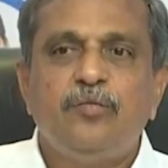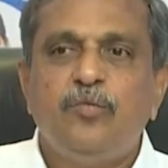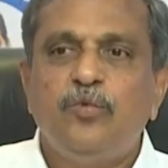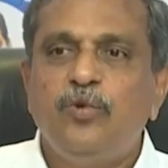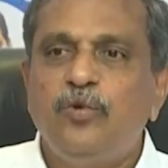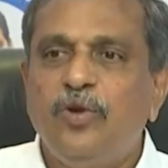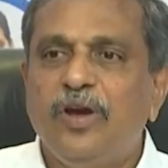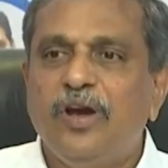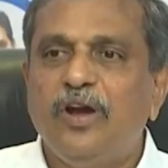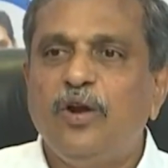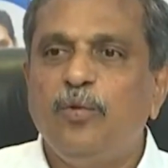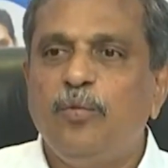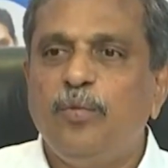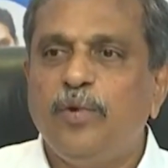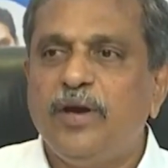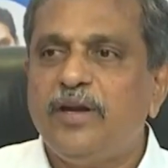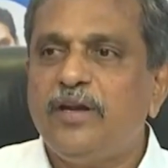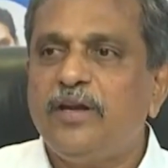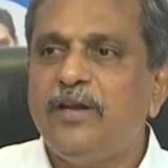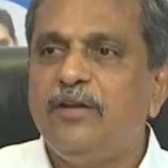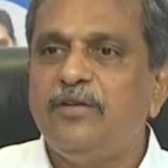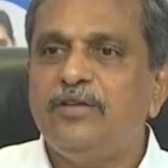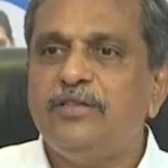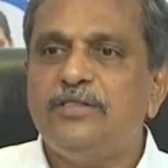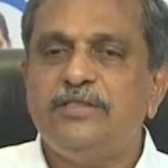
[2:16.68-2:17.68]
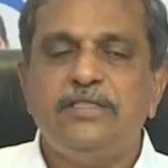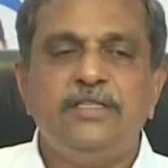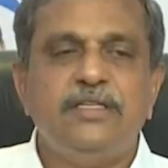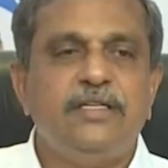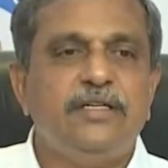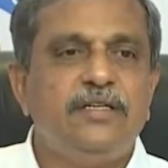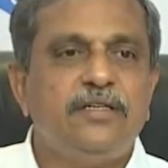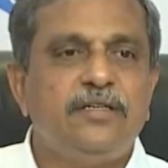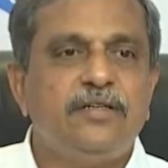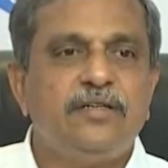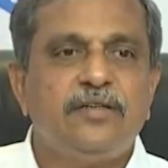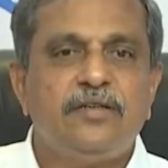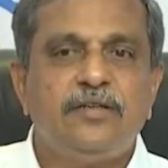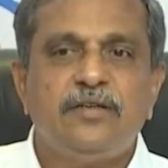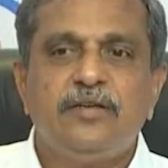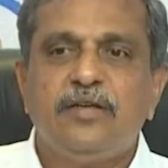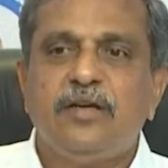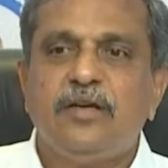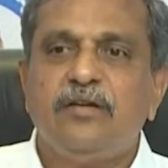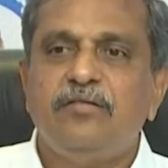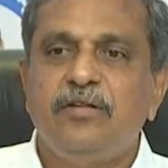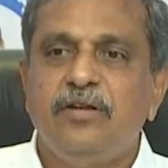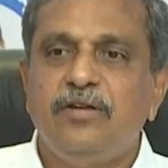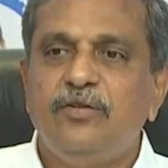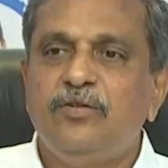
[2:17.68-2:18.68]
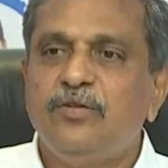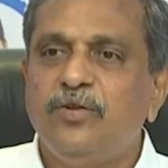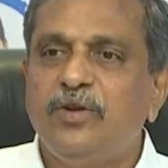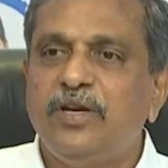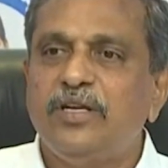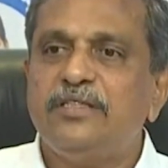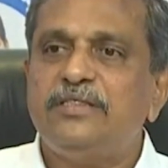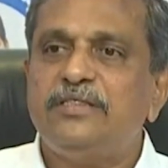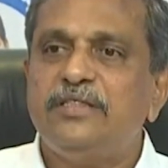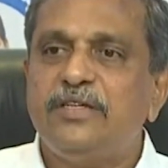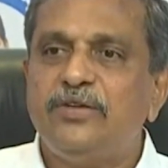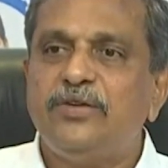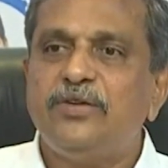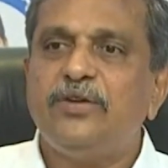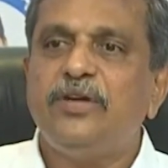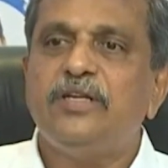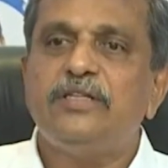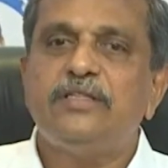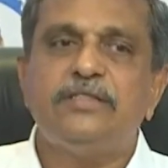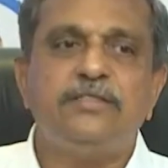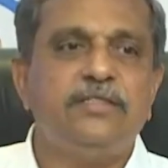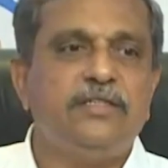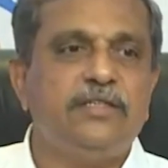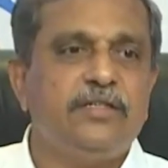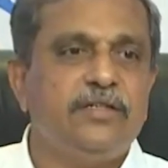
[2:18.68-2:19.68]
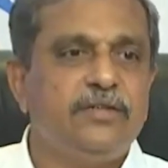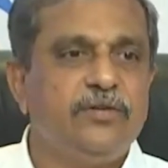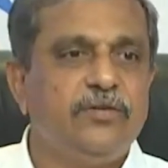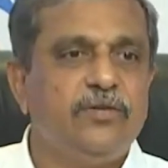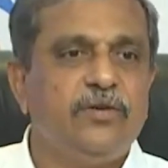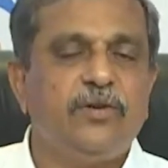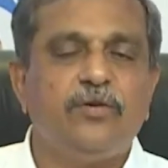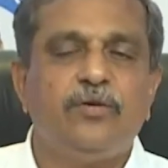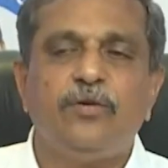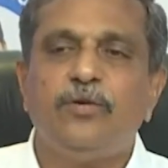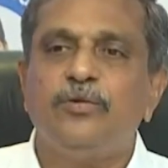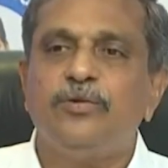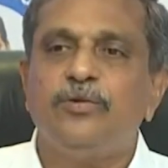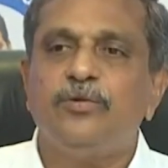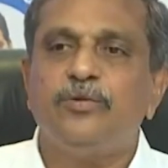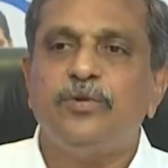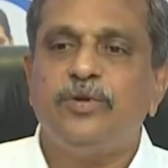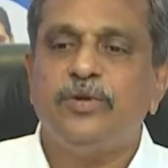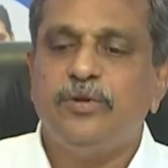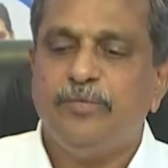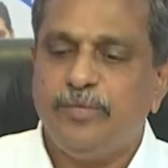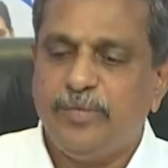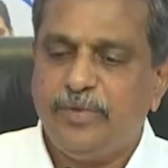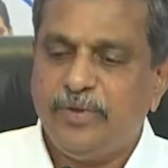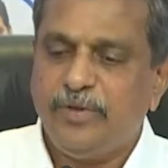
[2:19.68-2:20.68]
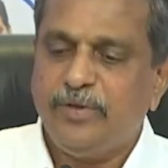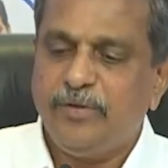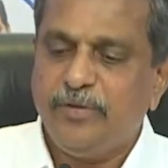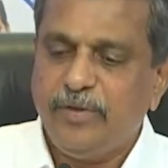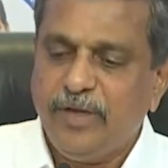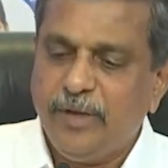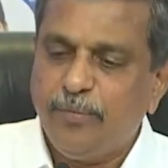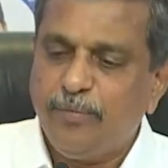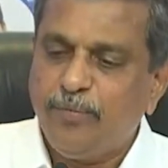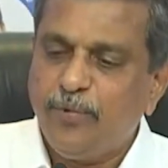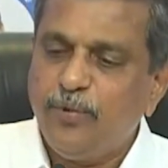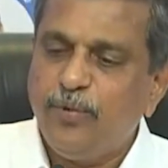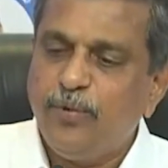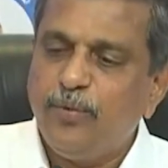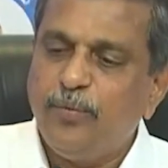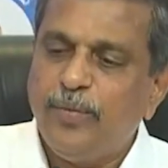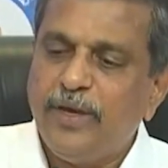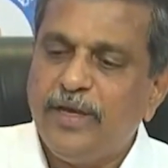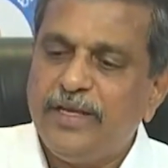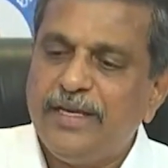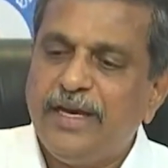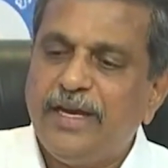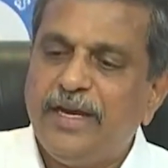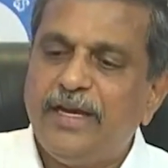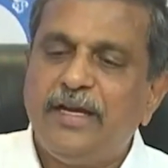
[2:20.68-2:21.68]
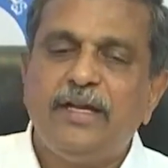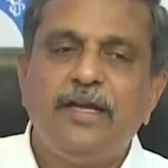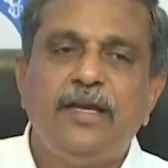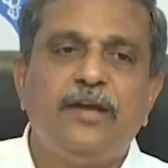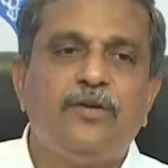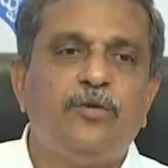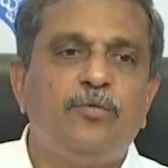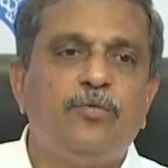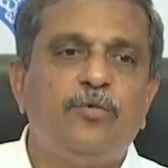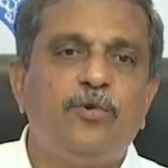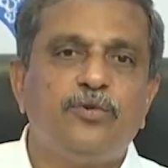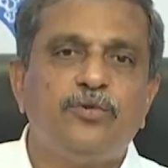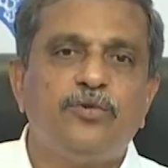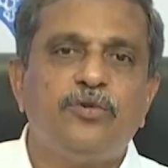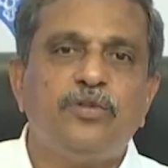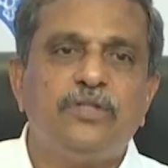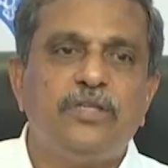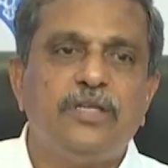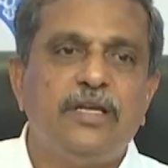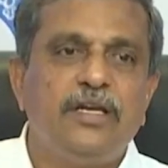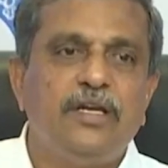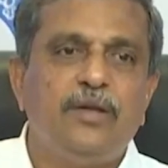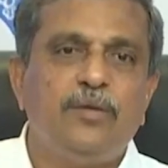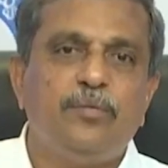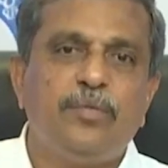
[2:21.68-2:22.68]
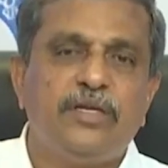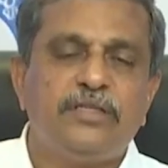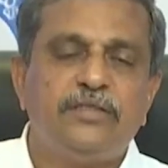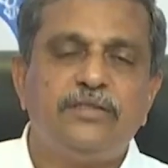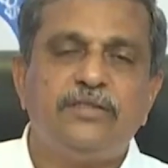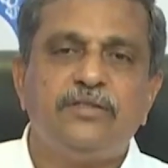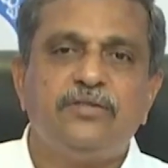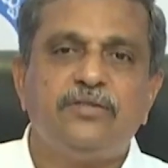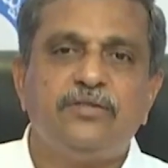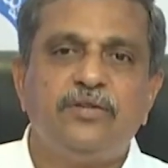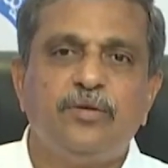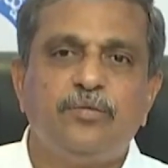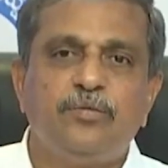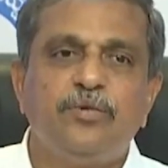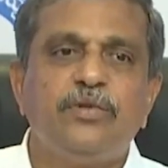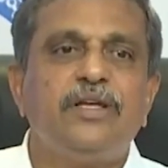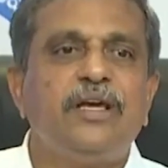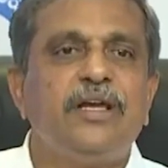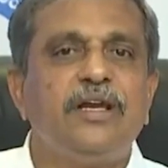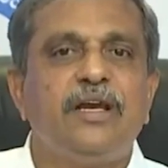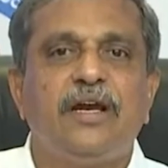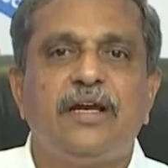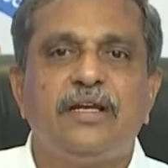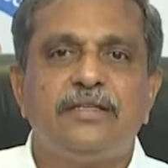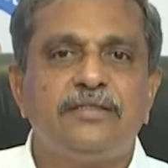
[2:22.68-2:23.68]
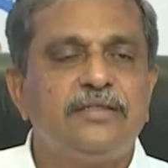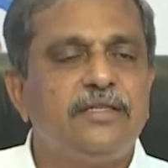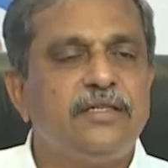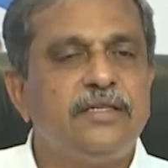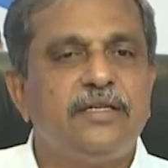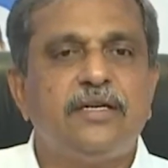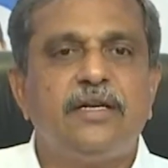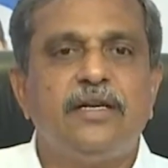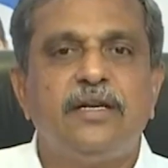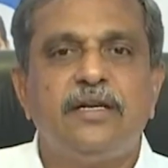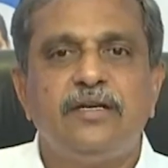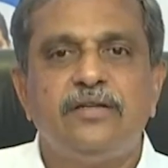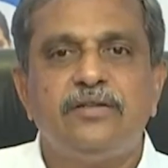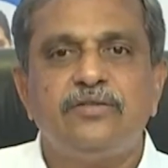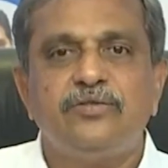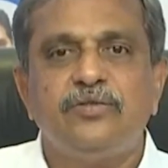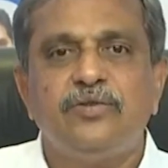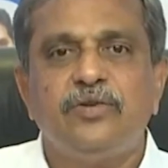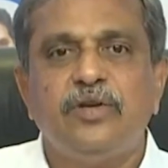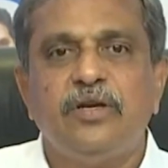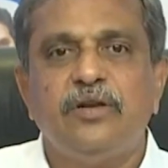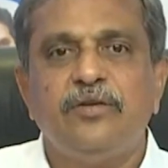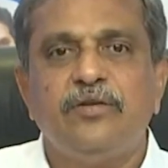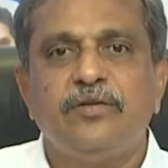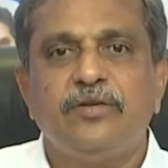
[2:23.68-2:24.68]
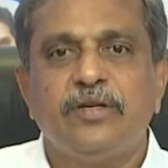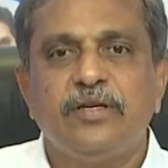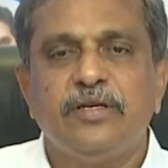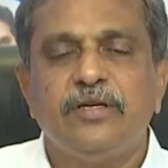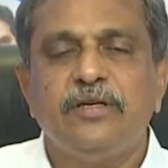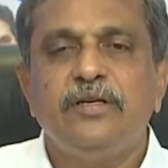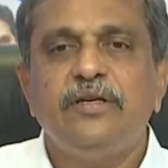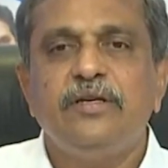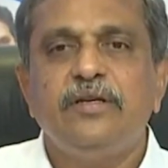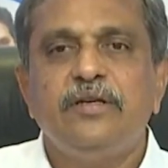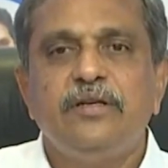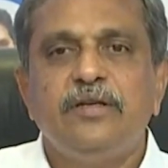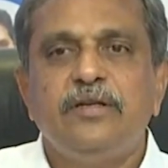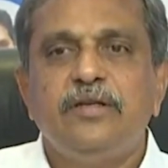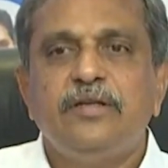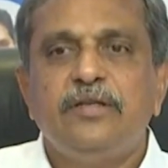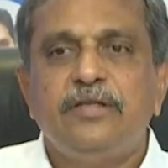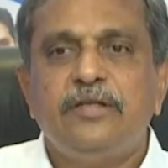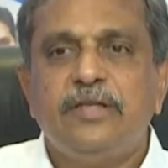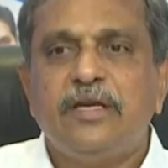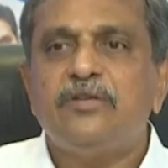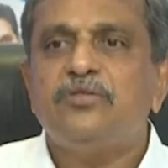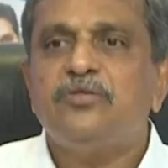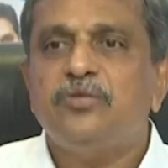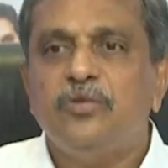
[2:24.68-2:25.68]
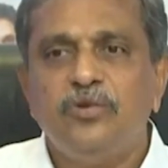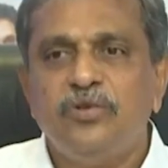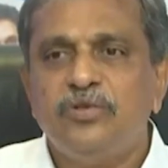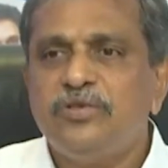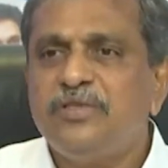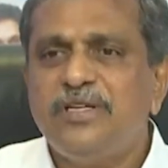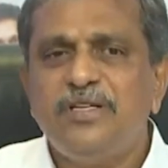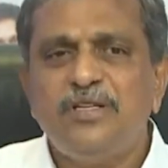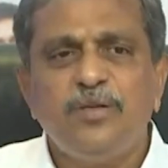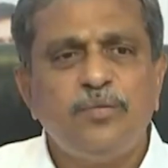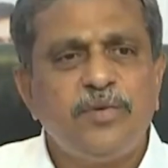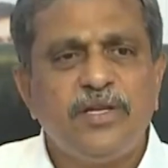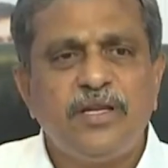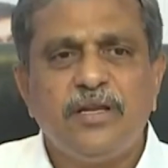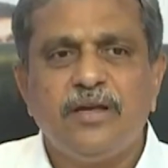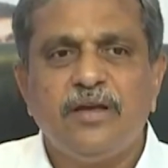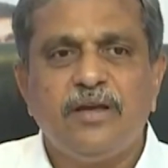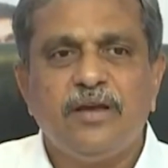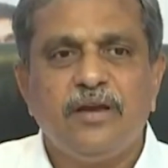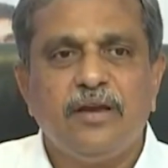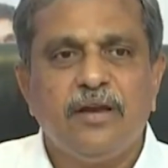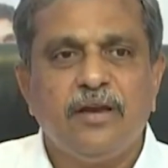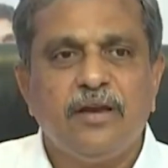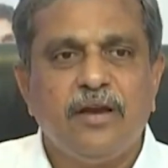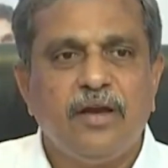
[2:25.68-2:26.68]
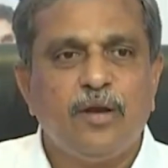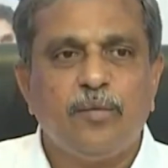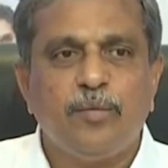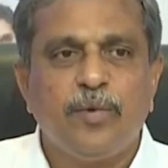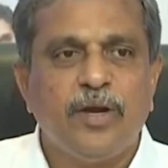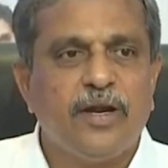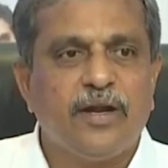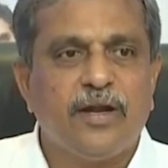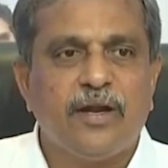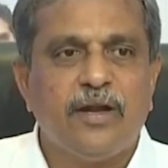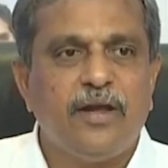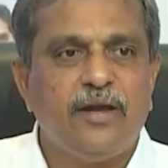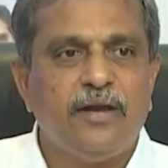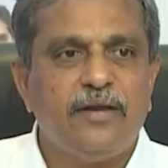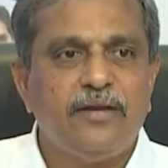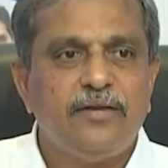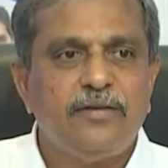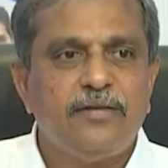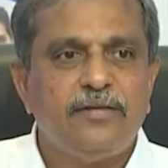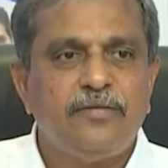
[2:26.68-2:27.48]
మూడు నాలుగు పార్టీలు వచ్చి అవి ఇటు కలిసి అటు కలిసి గొడవ అవుతుంటాం ఎప్పుడు మెజారిటీ ఎటుపోతుందో తెలియని పరిస్థితి ఉన్నప్పుడు దానికి ఆన్సర్ ఎట్లా అనేది చూడాలి నాకు దానికి సొల్యూషన్ అయితే పెద్ద కనపడట్లా